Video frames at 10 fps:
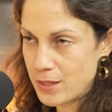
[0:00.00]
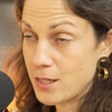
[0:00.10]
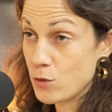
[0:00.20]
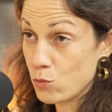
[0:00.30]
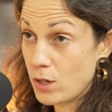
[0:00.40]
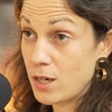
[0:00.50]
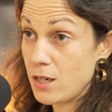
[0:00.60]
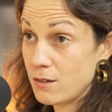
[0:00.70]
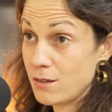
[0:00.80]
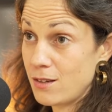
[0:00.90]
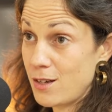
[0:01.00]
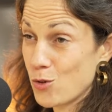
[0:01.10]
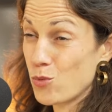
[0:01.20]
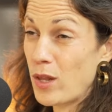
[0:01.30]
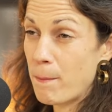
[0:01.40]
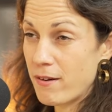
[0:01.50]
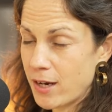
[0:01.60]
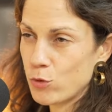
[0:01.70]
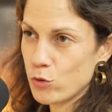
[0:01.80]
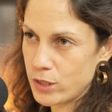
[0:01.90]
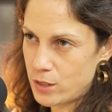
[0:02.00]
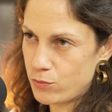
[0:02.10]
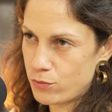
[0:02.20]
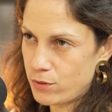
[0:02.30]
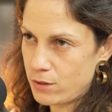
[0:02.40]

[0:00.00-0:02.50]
qui sont clés qu'on n'a pas vraiment dans l'équipe.